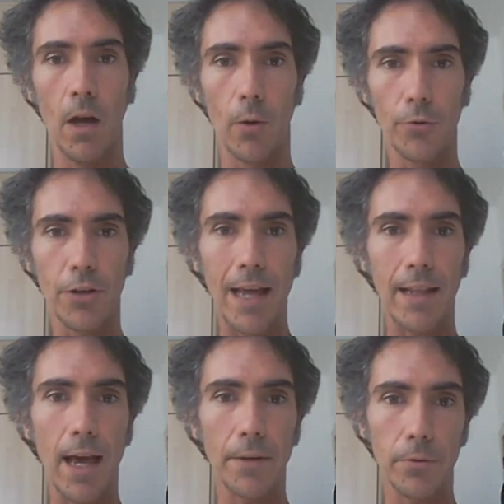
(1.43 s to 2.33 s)
O
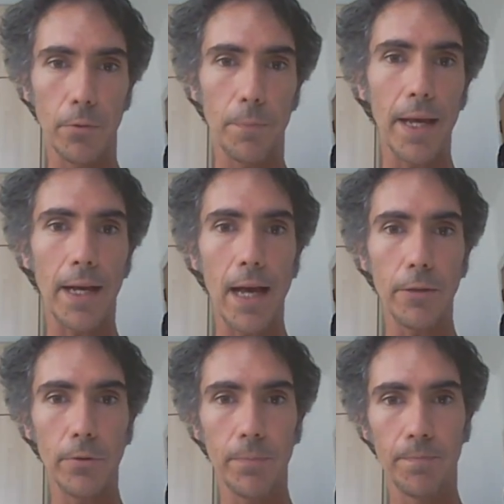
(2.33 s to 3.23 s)
salário do
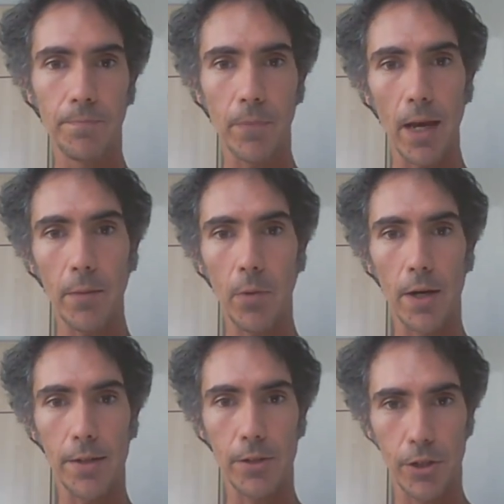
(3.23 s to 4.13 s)
pecado é a
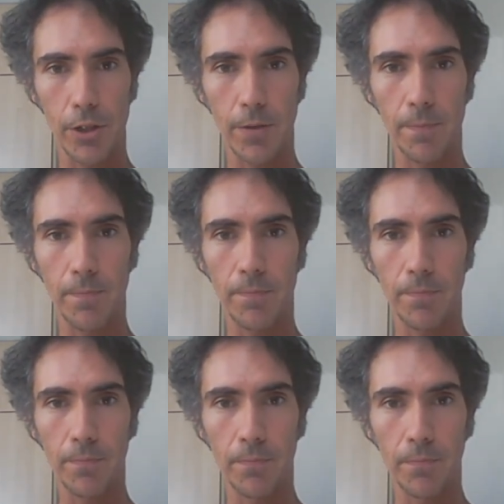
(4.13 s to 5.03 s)
morte.
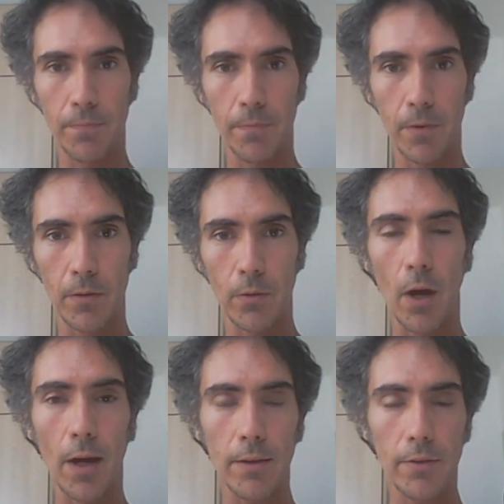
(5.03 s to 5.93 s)

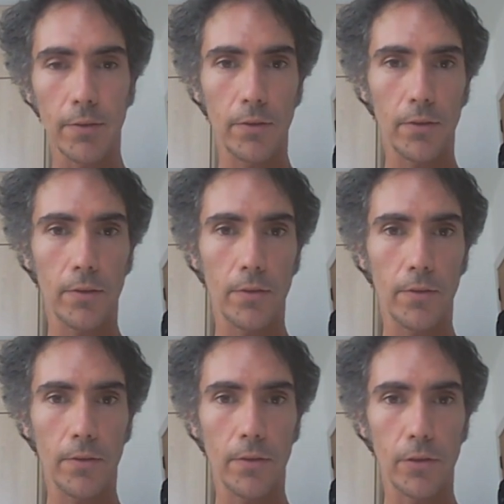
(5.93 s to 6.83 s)

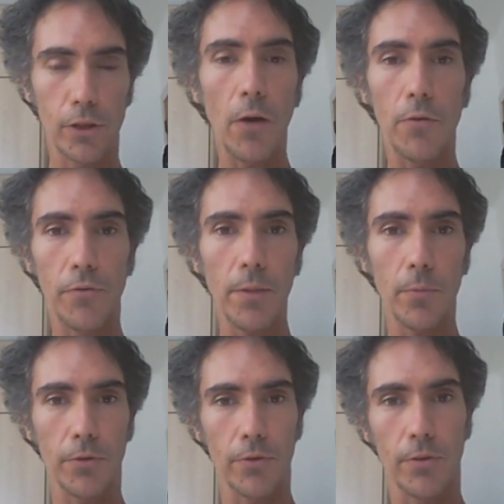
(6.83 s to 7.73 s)
Nós já
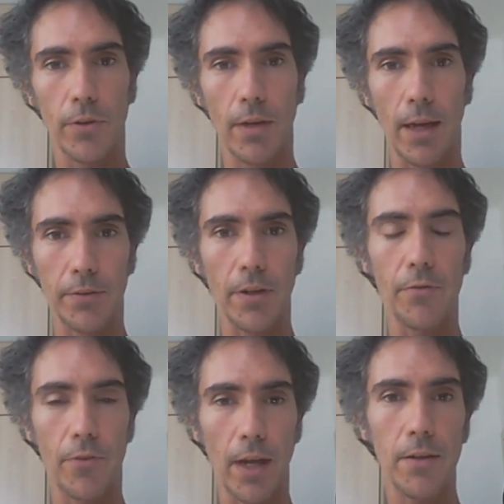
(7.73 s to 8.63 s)
ouvimos essa
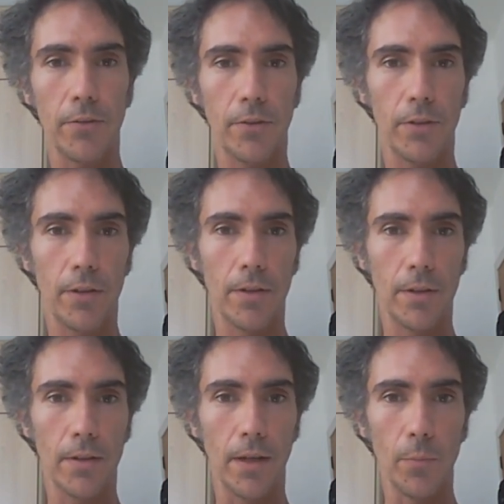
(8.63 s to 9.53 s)
frase,
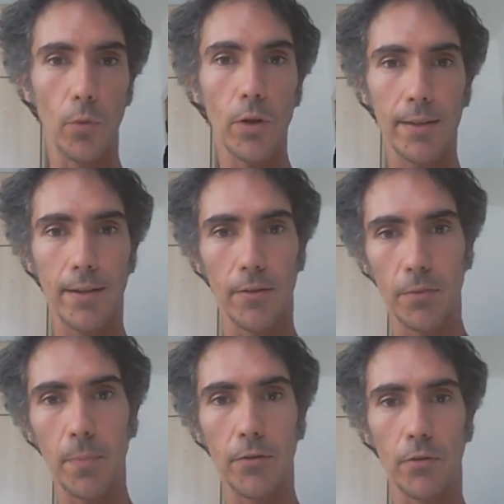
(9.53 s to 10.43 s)
é, muitas
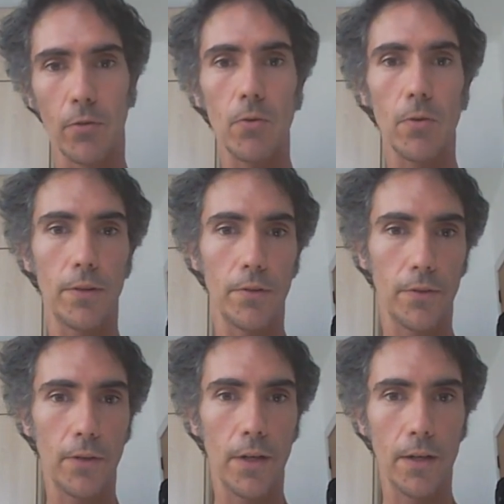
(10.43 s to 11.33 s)

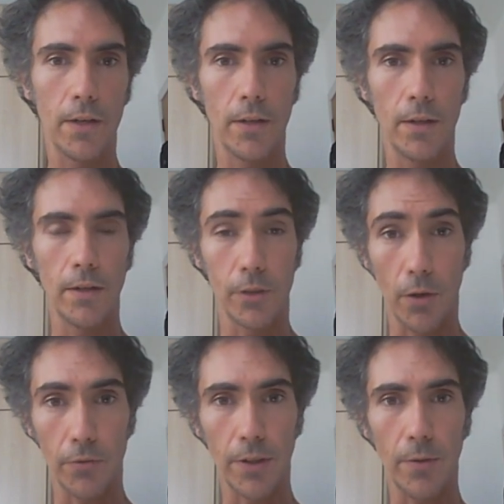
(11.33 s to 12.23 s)
pessoas já
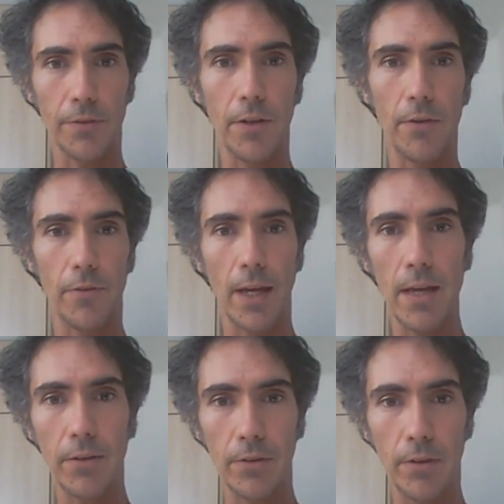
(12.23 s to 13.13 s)
ouviram essa
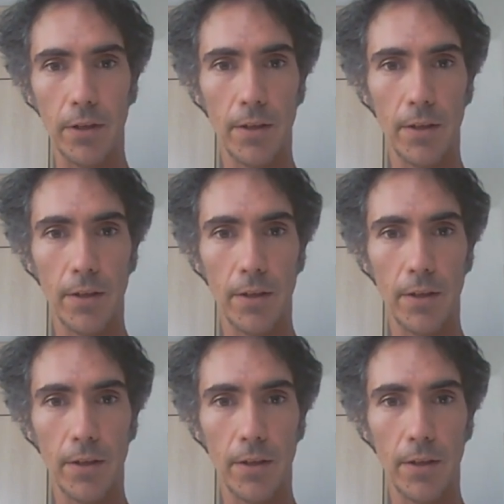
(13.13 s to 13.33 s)
frase